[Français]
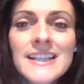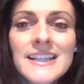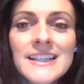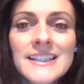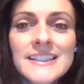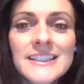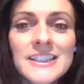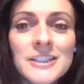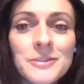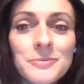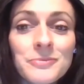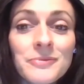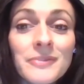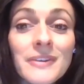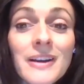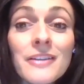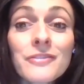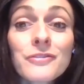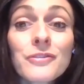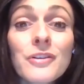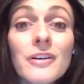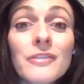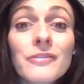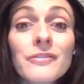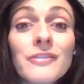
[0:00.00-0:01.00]
Si je pouvais
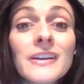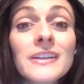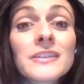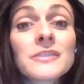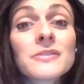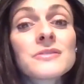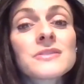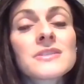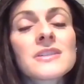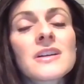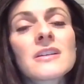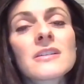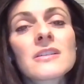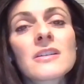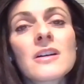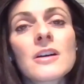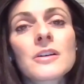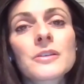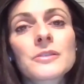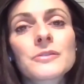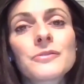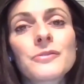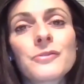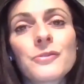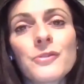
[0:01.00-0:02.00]
avoir 22 ans
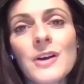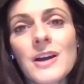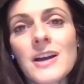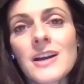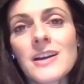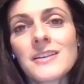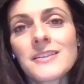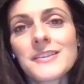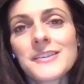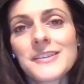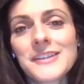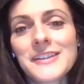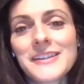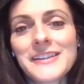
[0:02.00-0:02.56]
encore une fois,